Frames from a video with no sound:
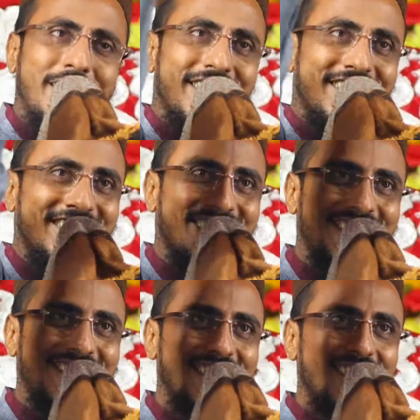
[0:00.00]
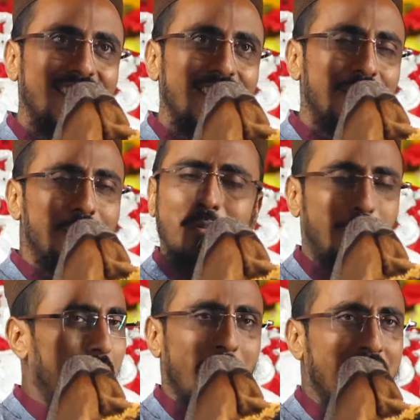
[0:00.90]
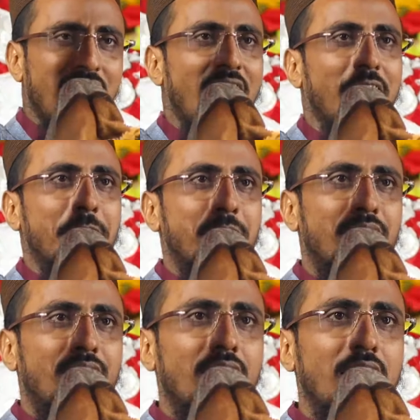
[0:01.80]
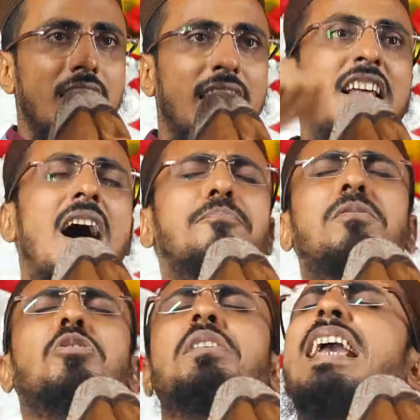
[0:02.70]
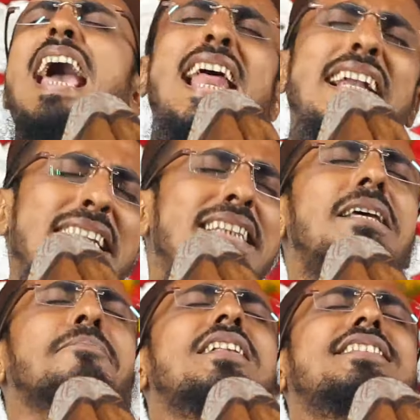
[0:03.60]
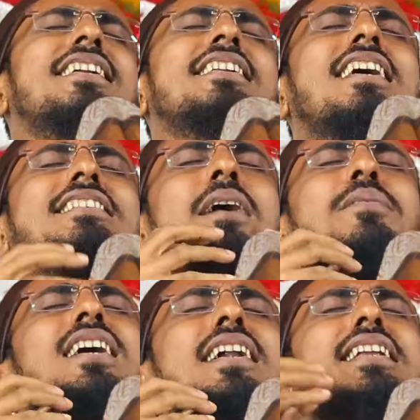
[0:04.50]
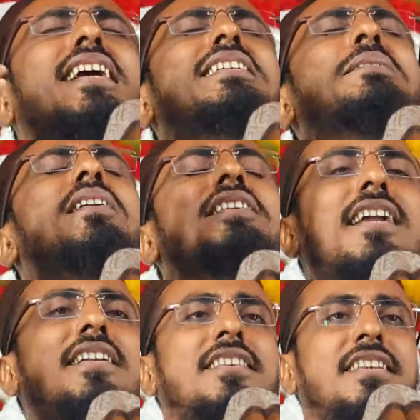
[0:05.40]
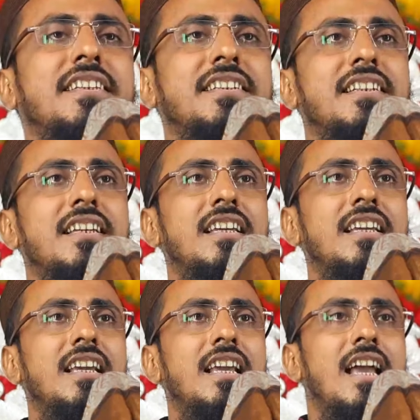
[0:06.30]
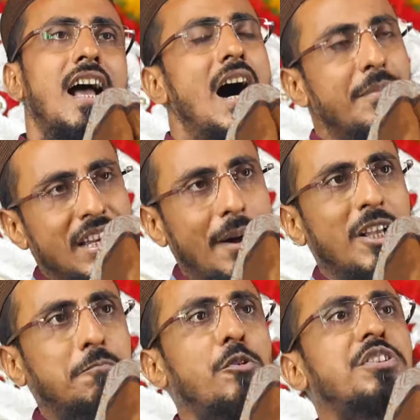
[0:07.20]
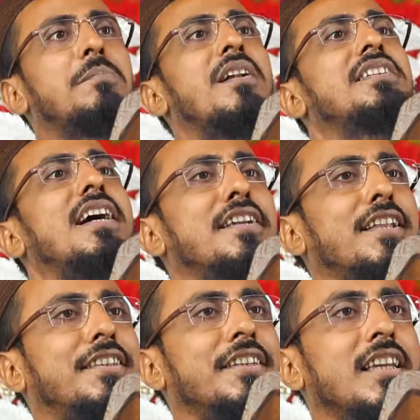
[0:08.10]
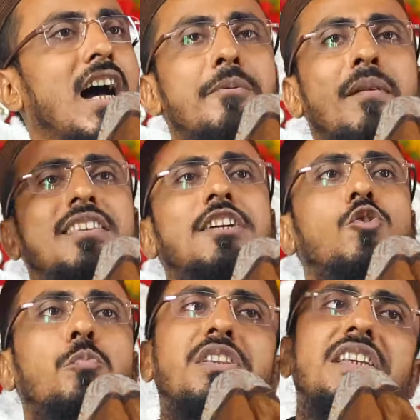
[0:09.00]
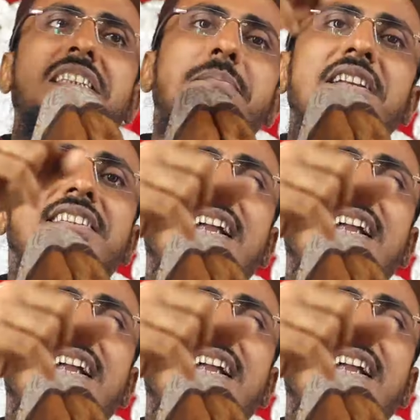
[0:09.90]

পারেন যদি বলবেন না কেন আপনি তো গ্যারান্টি দিতে পাচ্ছেন না যে আমি দাঁড়িয়ে রেখেছি মানে জান্নাতি আমি নামাজ পড়ছি মানে জান্নাতি আমি মাথায় টুপি দিয়েছি মানে